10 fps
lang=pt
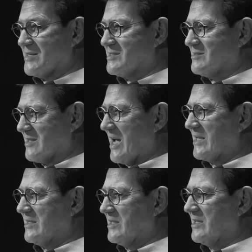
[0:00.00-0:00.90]

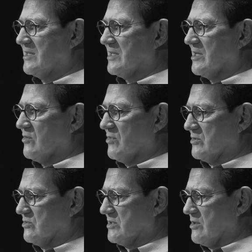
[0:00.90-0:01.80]
estrada,
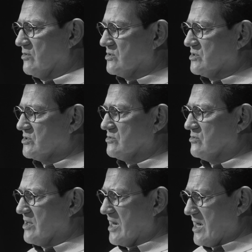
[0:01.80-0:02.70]
quando Deus
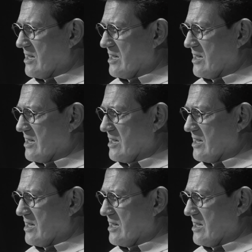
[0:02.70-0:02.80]
o,